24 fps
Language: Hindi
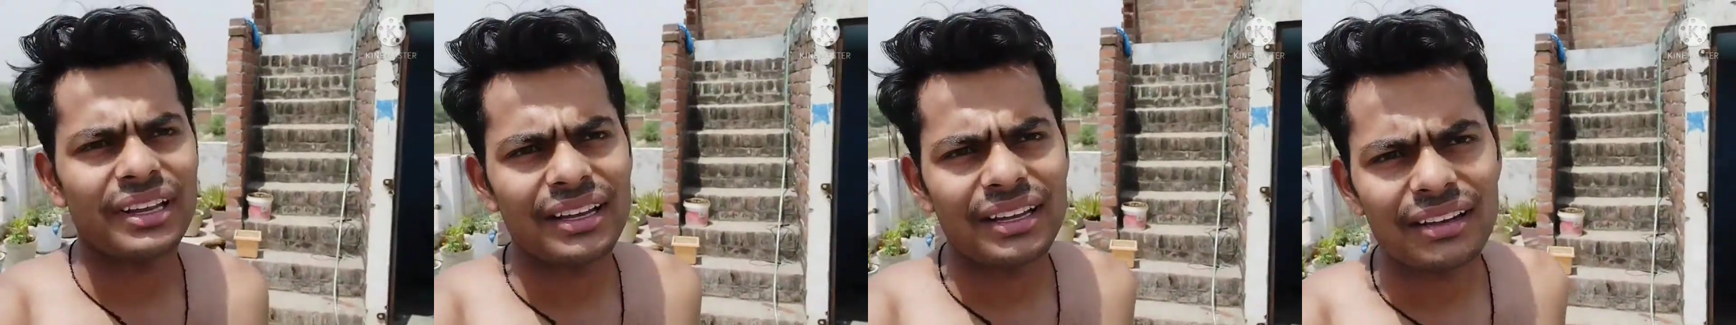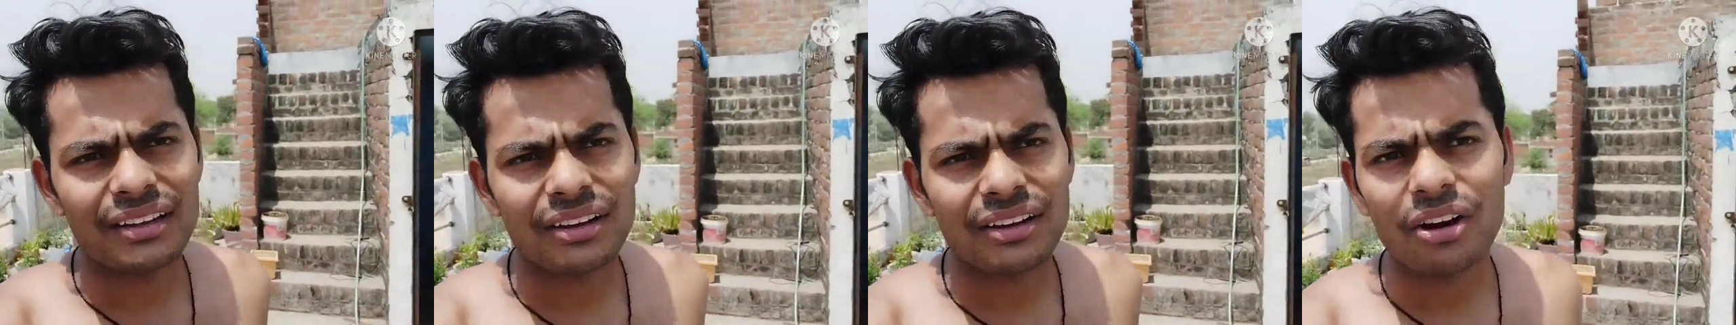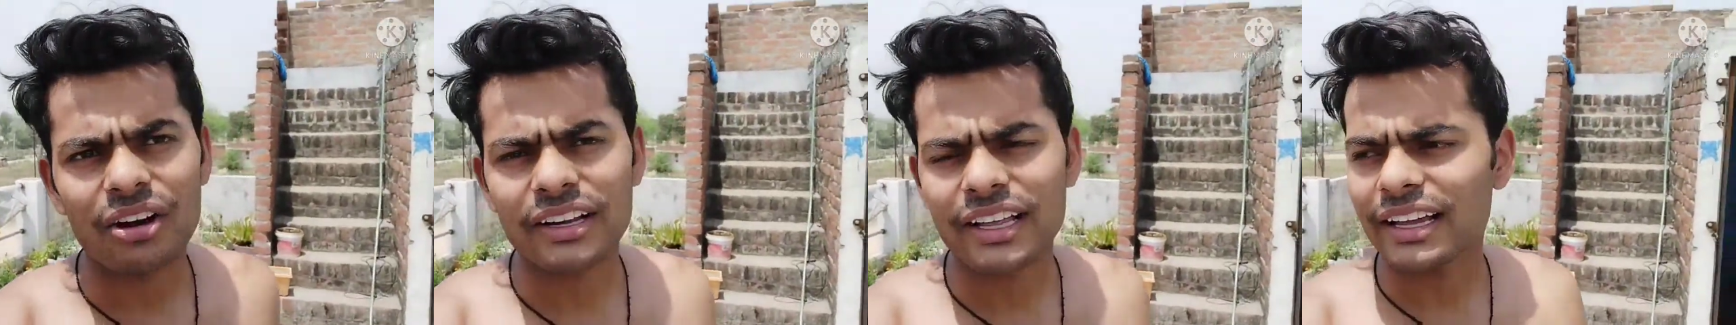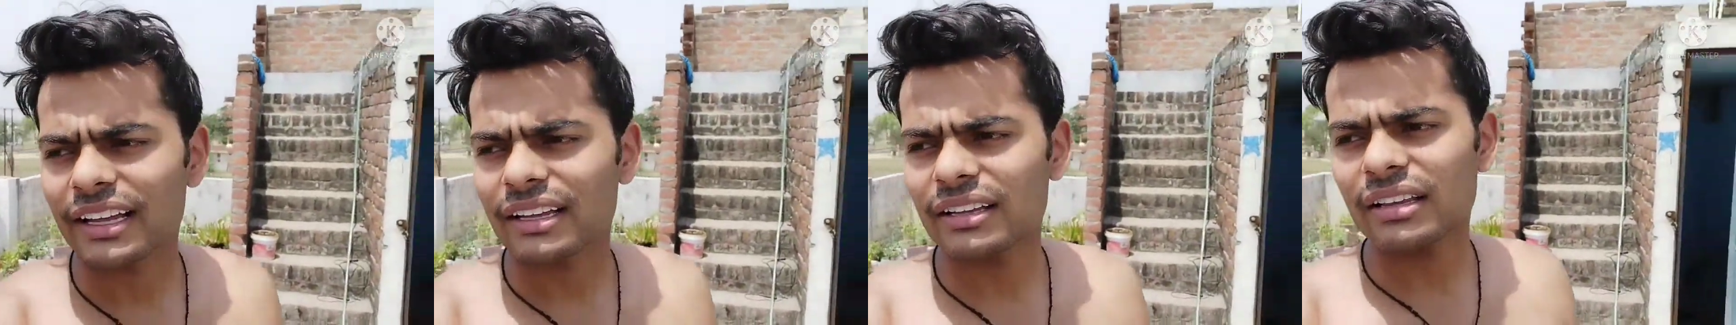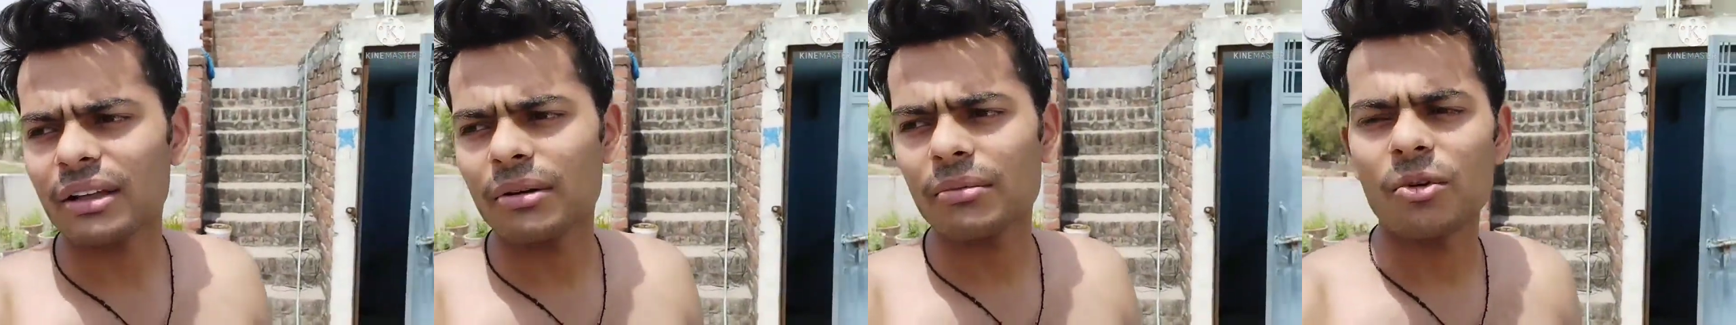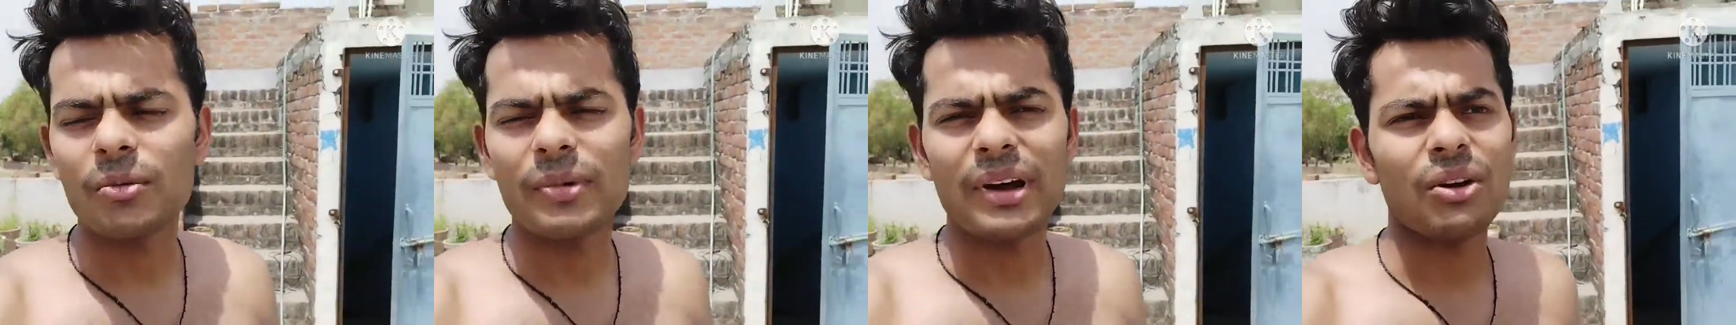रही है और क्या
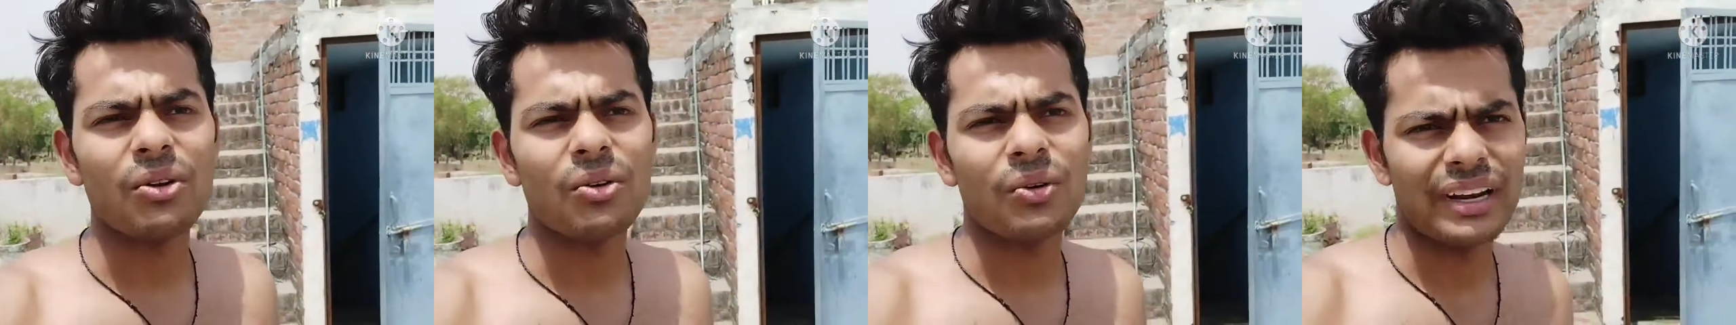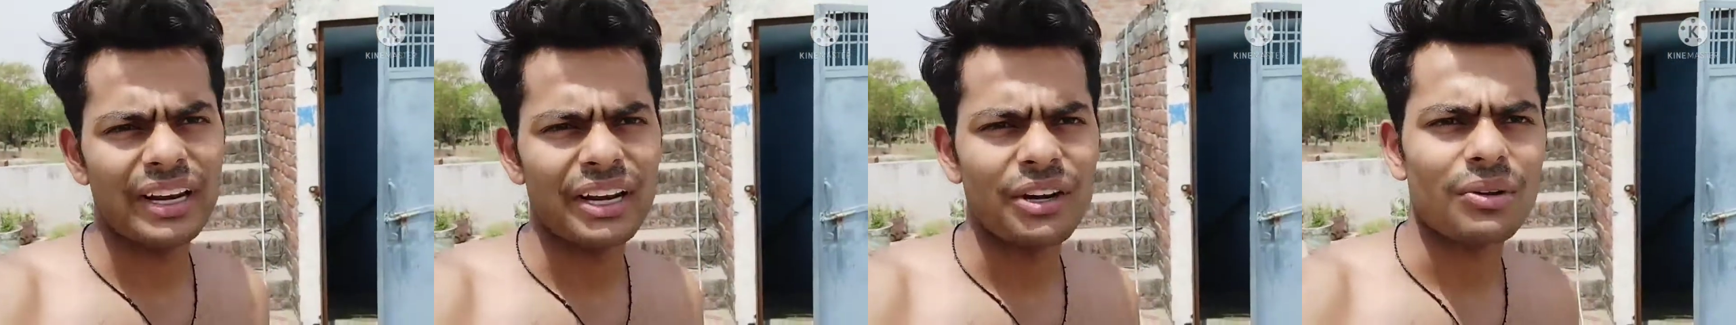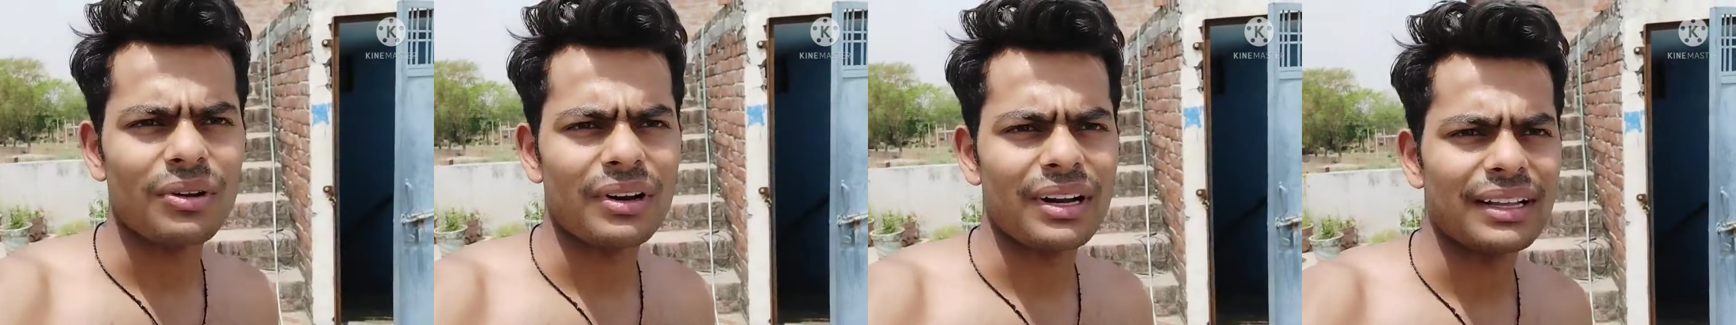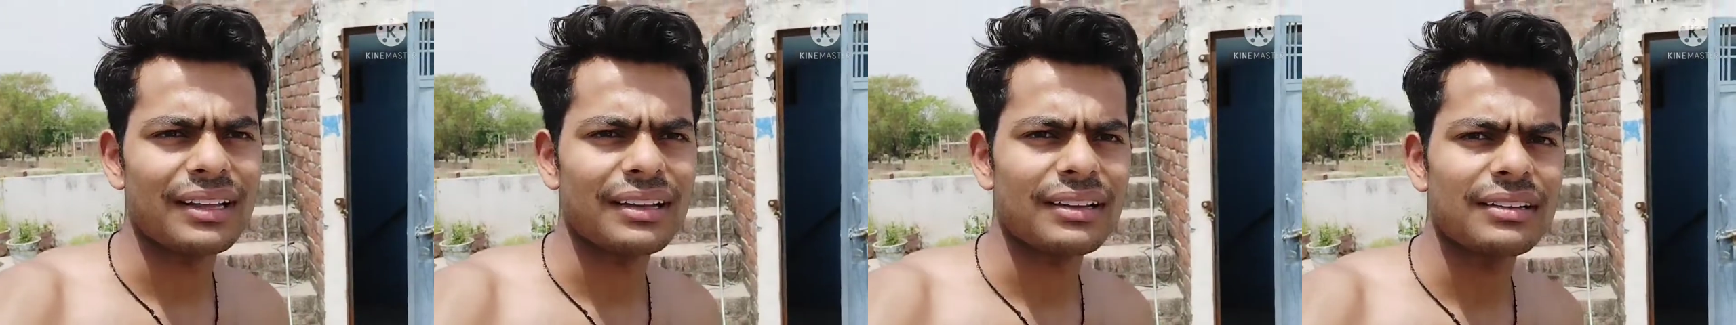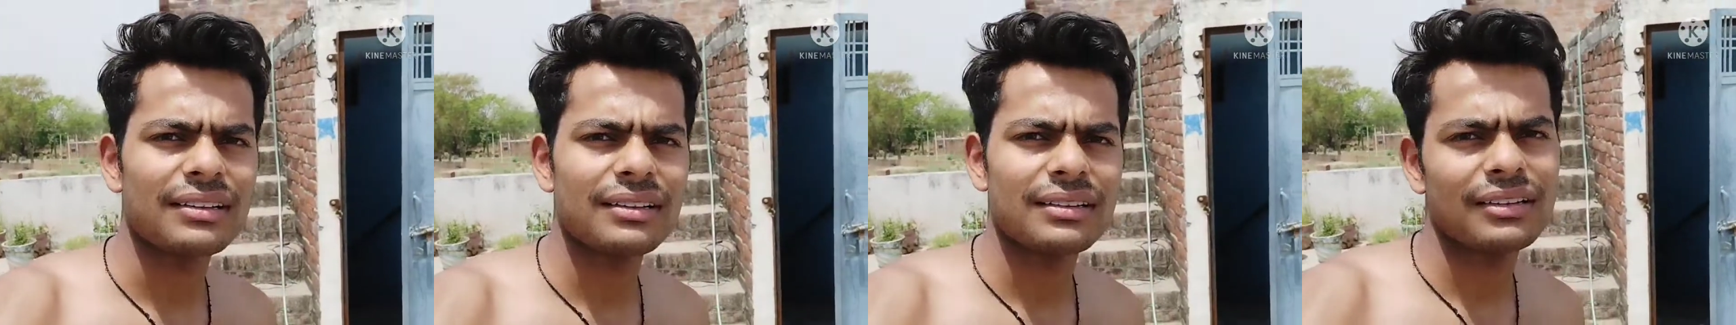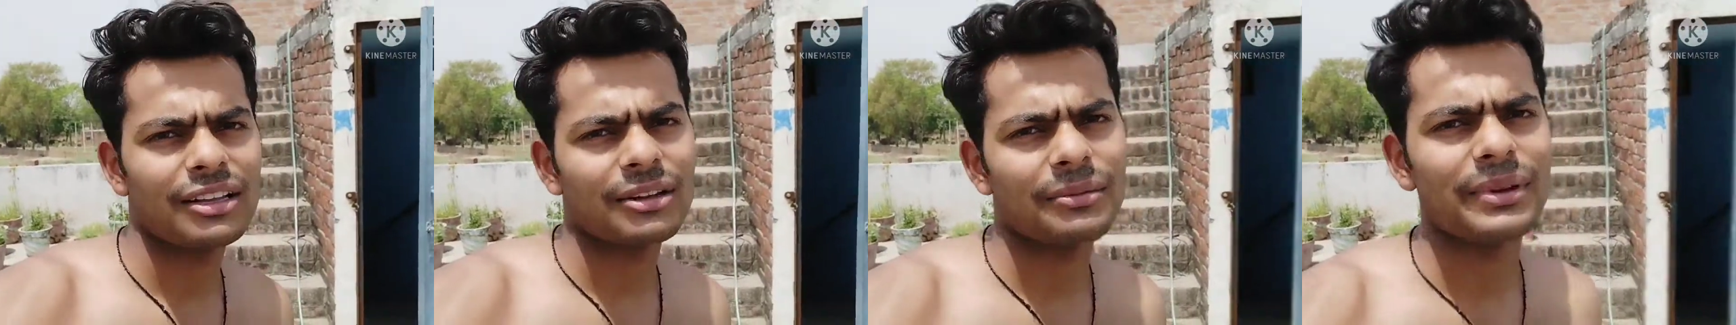कहते हैं मोबाइल ओवर हीट हो रहा
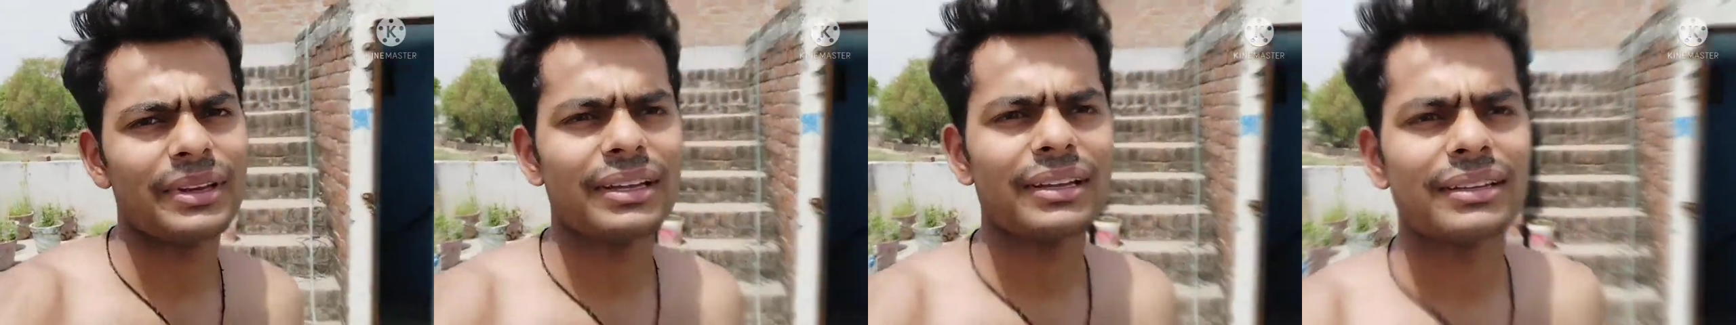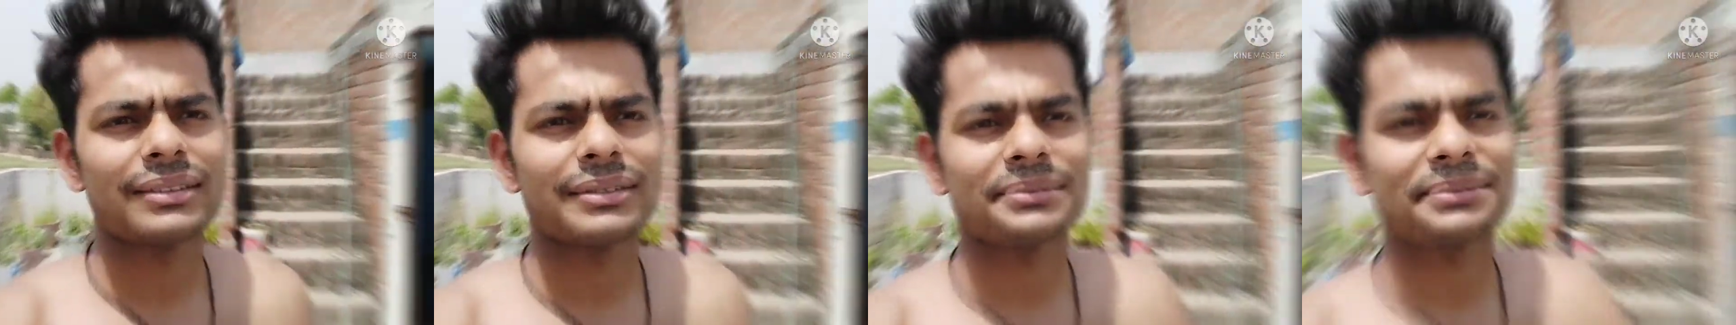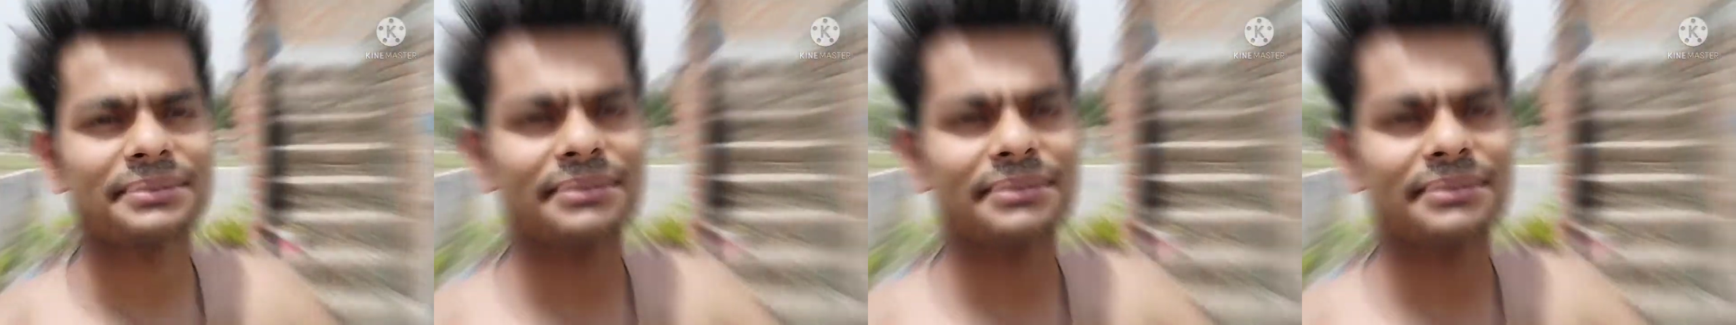था तभी